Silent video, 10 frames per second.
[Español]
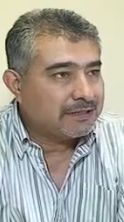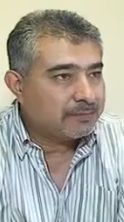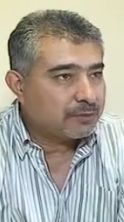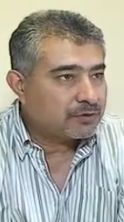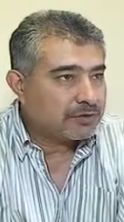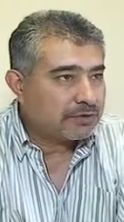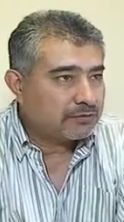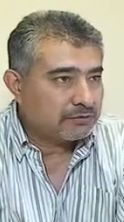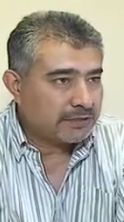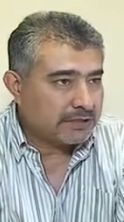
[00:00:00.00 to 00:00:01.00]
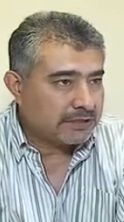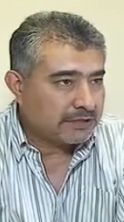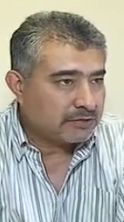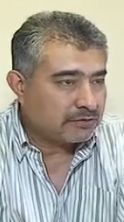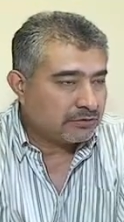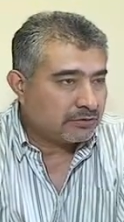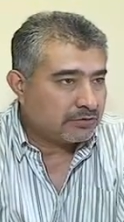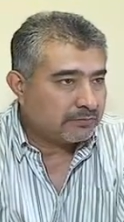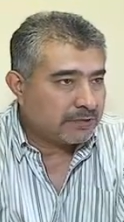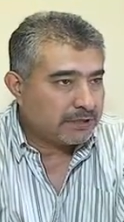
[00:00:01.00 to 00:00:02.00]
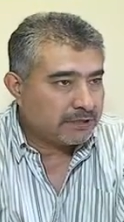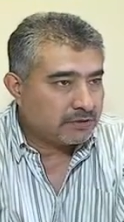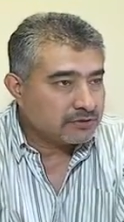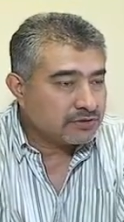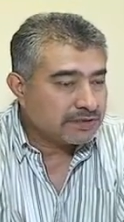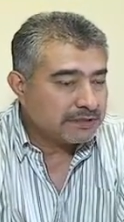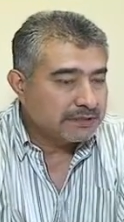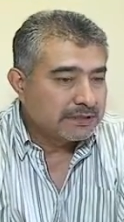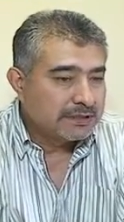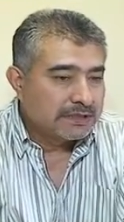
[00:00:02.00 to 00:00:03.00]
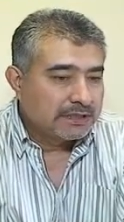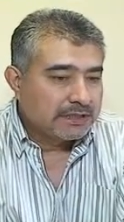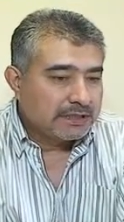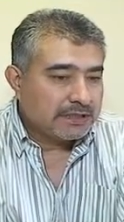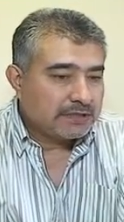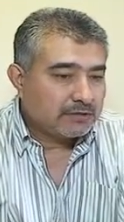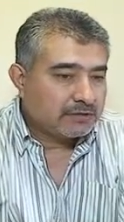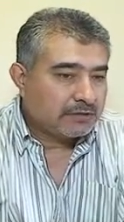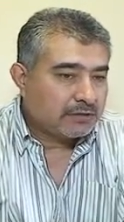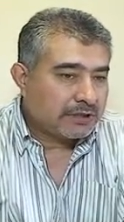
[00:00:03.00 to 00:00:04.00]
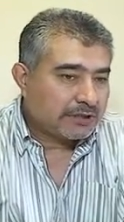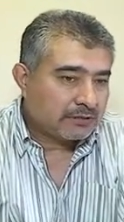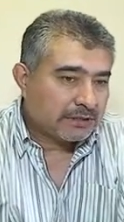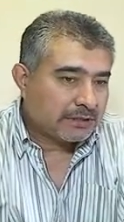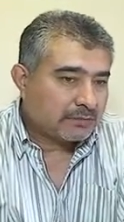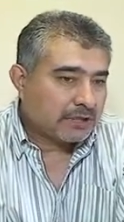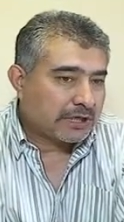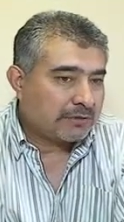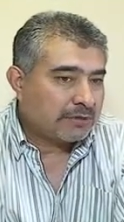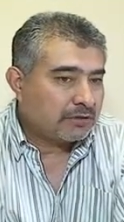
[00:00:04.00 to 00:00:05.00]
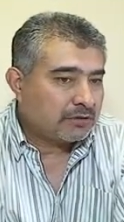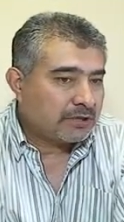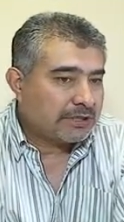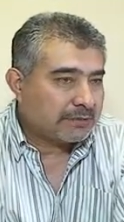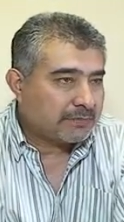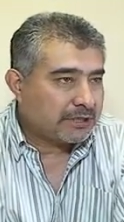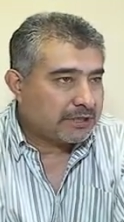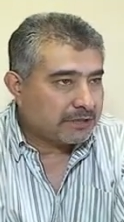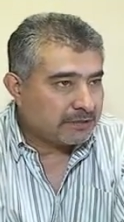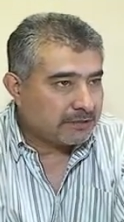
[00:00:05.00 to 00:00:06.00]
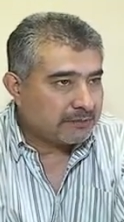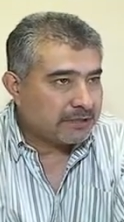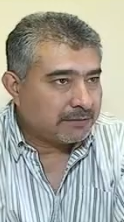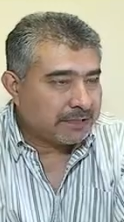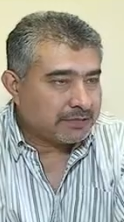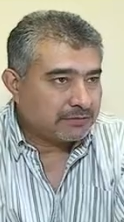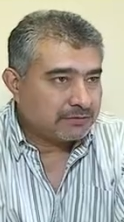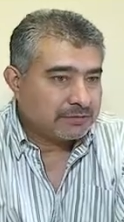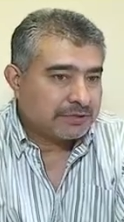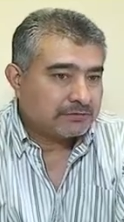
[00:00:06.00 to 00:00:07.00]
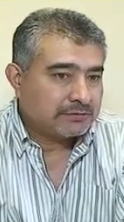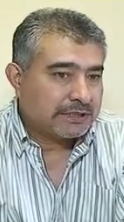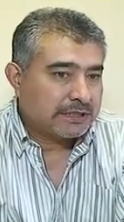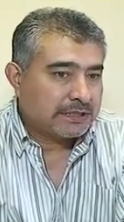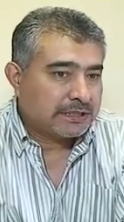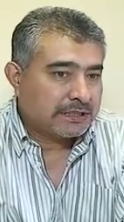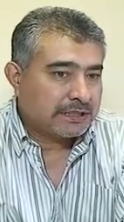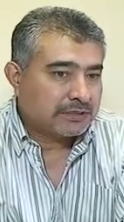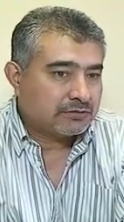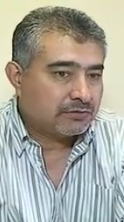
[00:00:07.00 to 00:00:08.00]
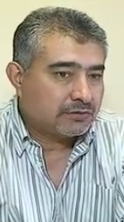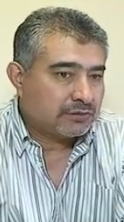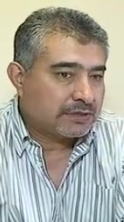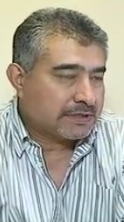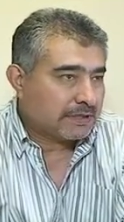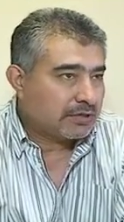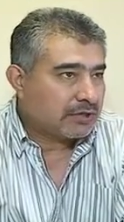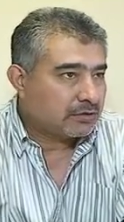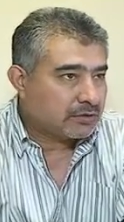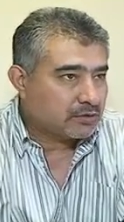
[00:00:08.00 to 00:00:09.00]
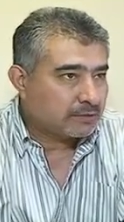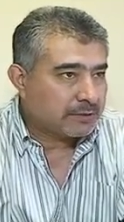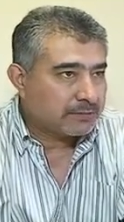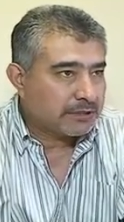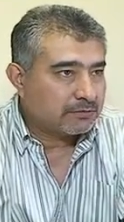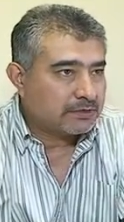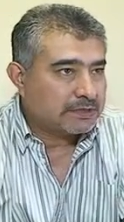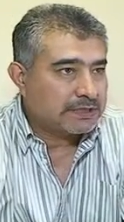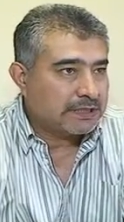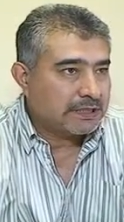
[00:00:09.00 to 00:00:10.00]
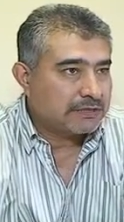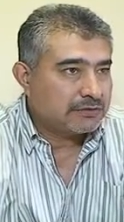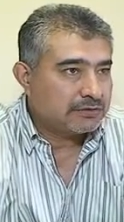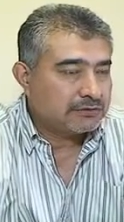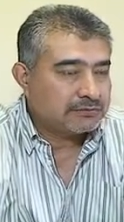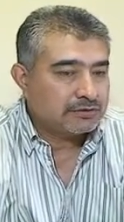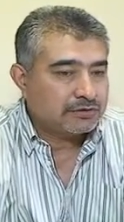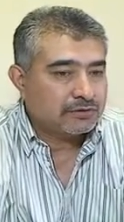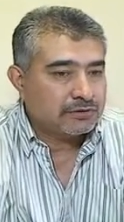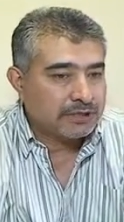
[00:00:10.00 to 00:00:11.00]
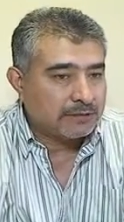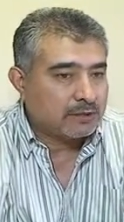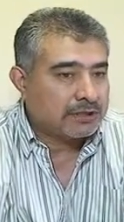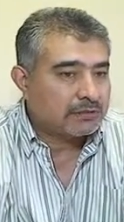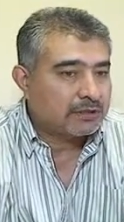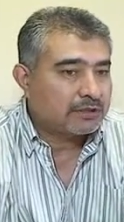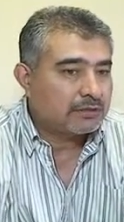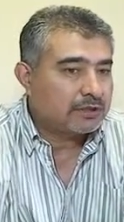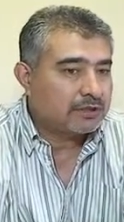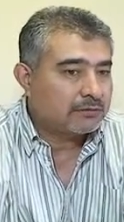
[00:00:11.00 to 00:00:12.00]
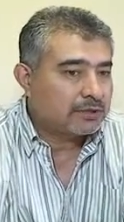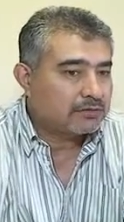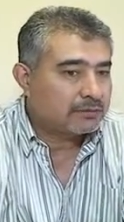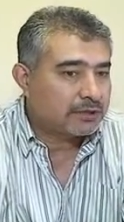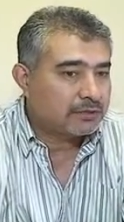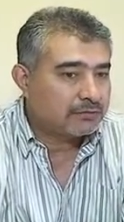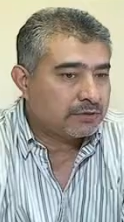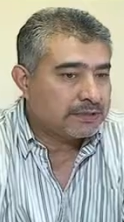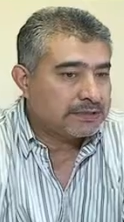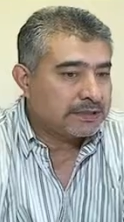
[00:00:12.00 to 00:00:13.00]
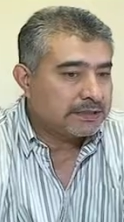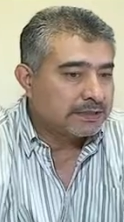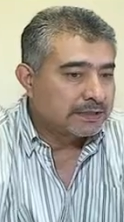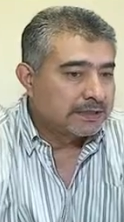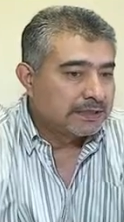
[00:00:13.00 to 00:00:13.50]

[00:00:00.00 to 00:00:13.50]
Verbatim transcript: el 10% durante el año 2011. Esto, esto que estamos reclamando ahora está pendiente desde el mes de mayo. Es una resolución que sacó la Corte Suprema de Justicia de la Nación. Nosotros tenemos acordado con el Tribunal Superior de Justicia